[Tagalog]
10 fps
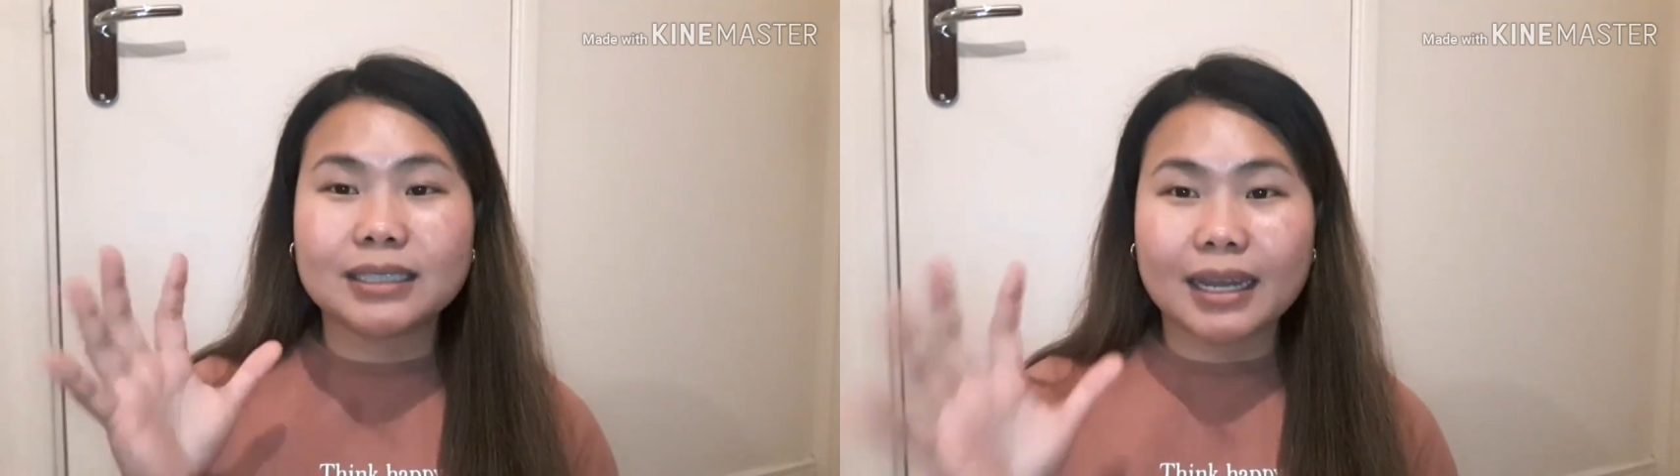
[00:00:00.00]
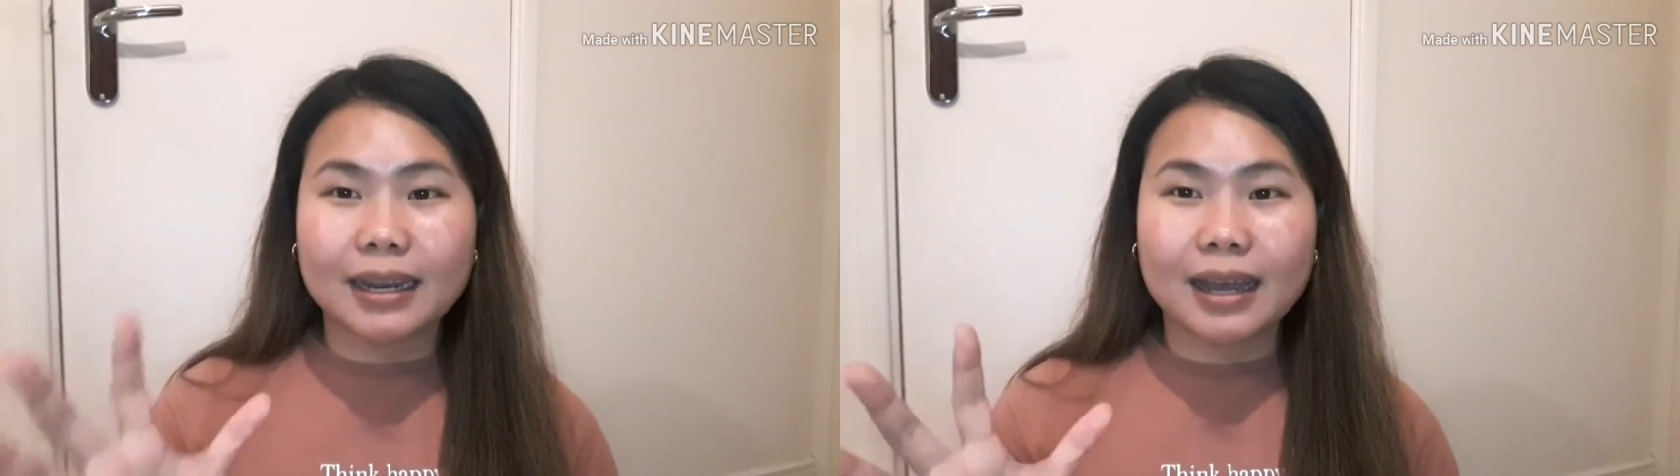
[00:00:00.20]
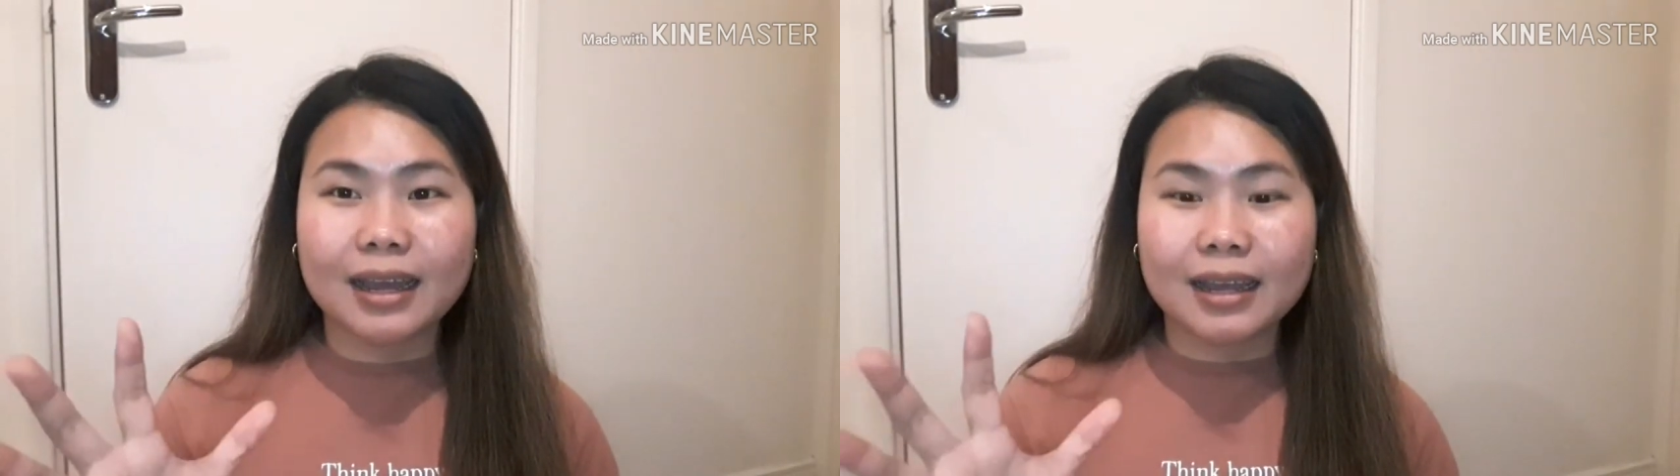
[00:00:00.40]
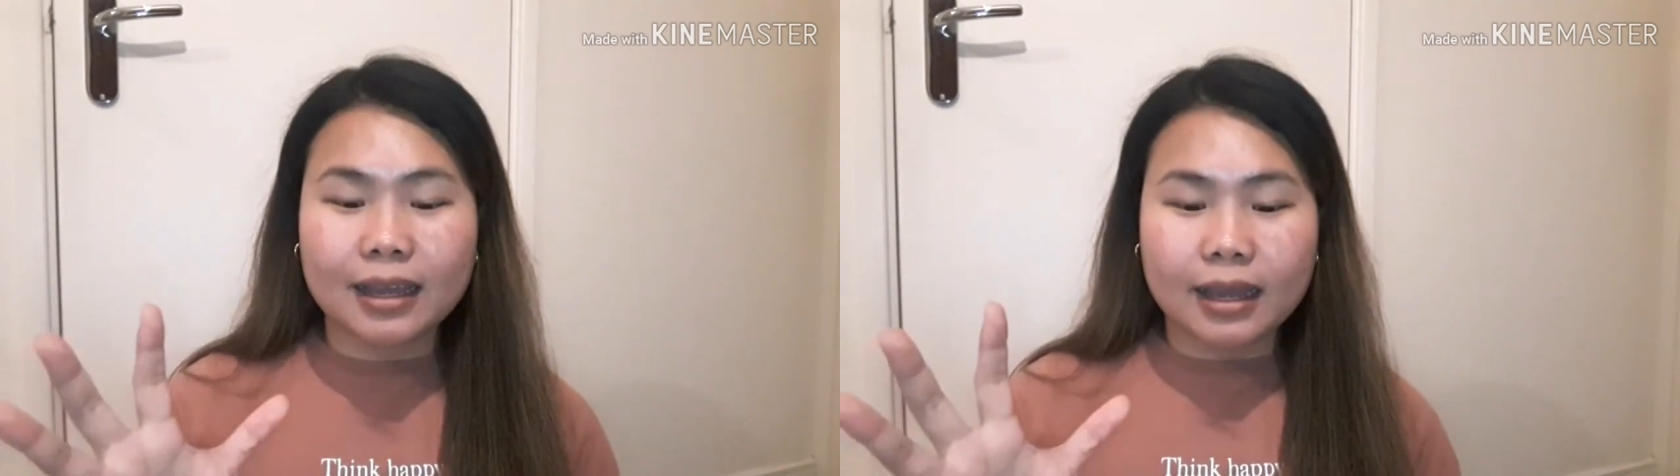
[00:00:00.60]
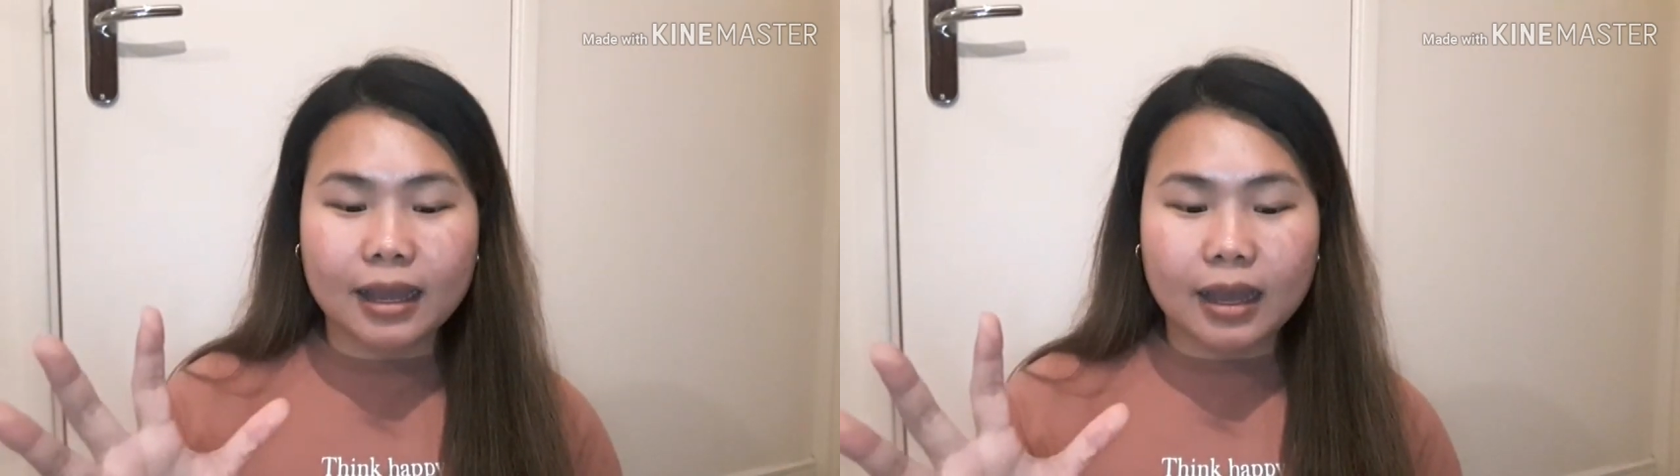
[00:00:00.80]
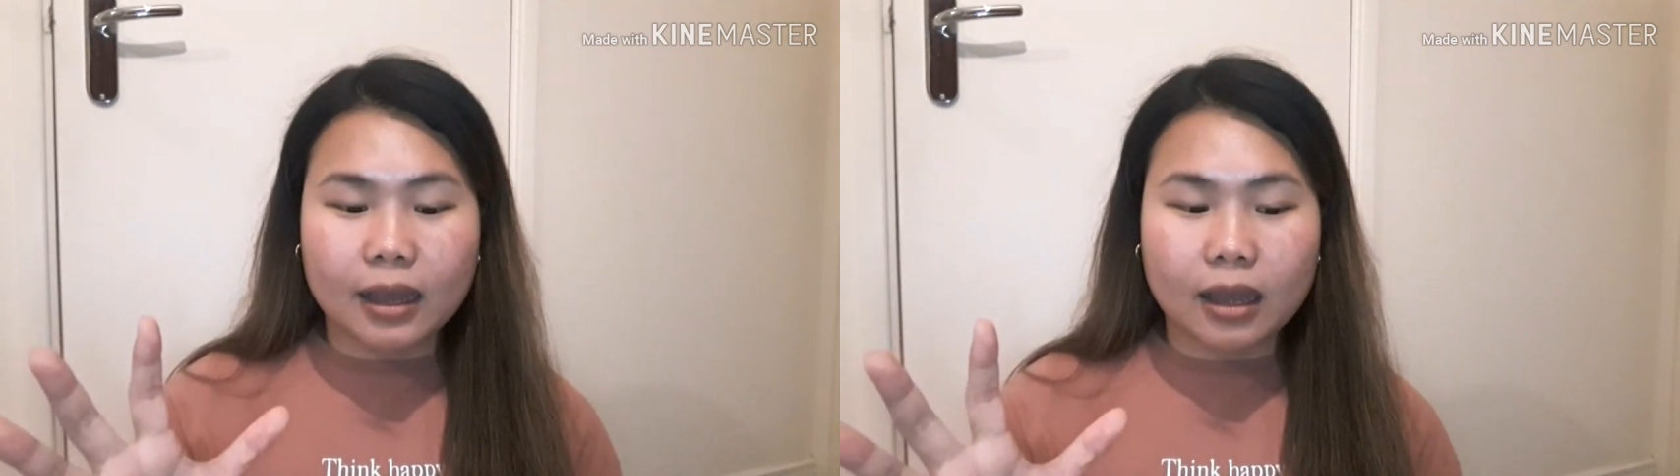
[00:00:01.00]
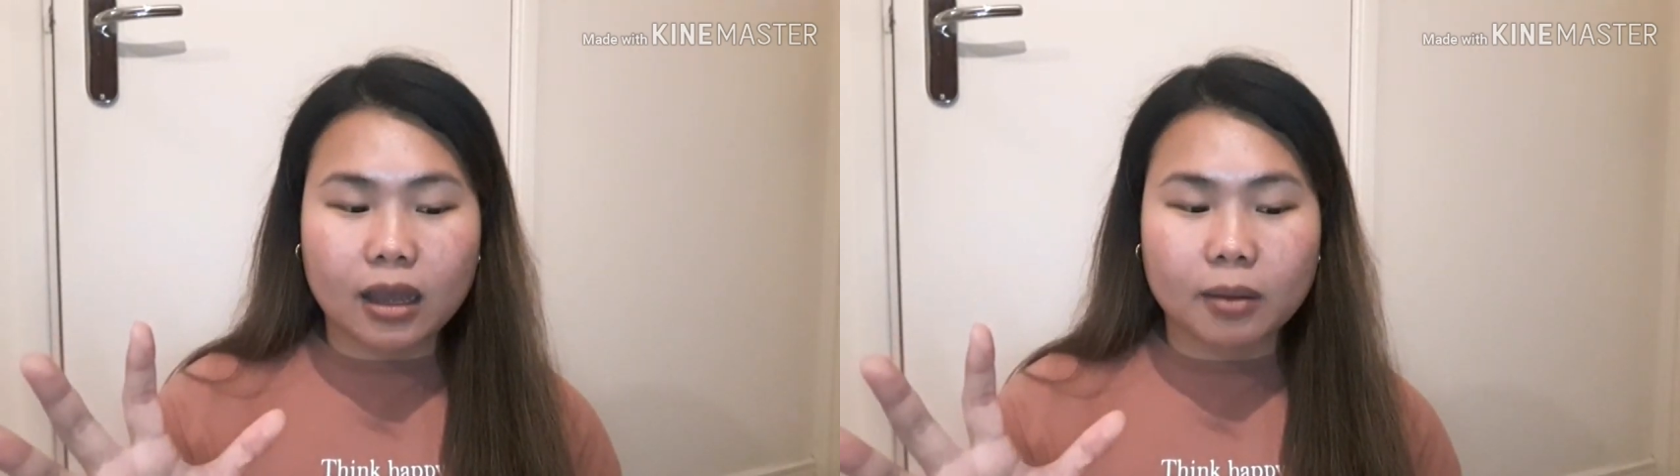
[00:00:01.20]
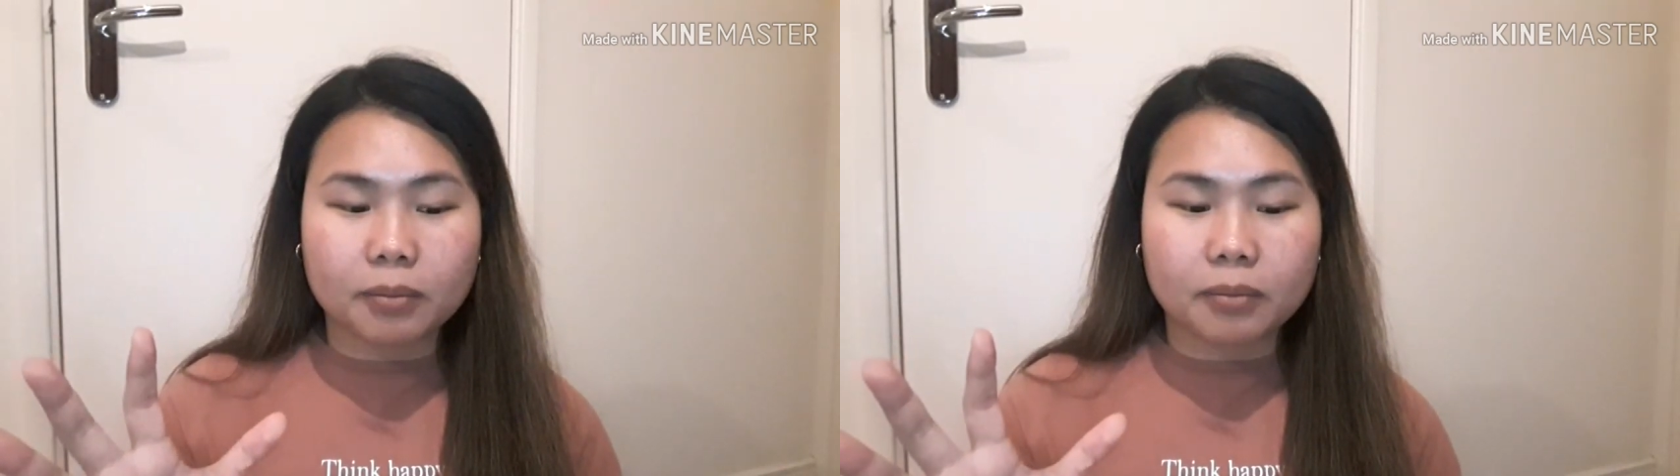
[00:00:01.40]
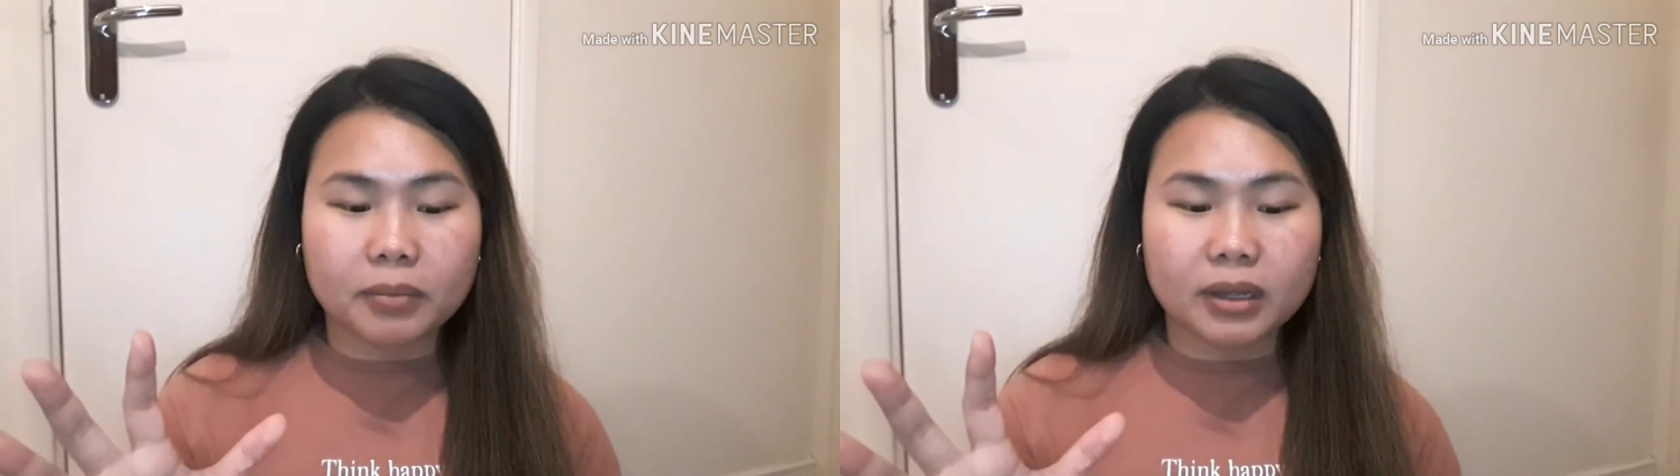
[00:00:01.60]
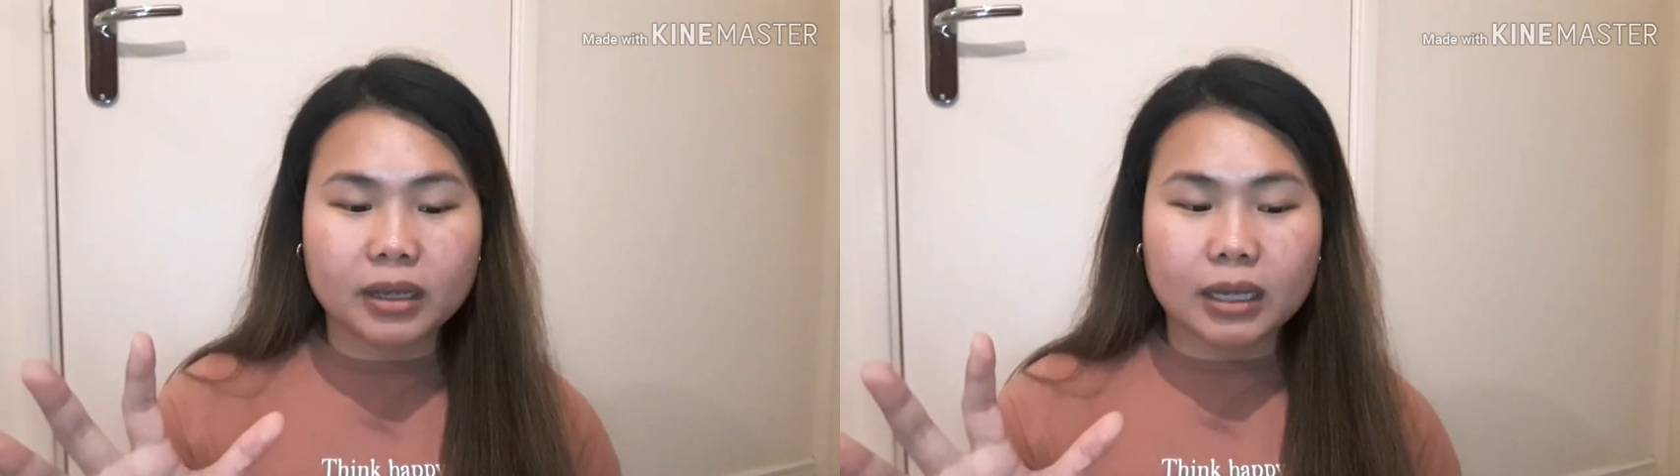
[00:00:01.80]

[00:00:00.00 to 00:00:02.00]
Sana um,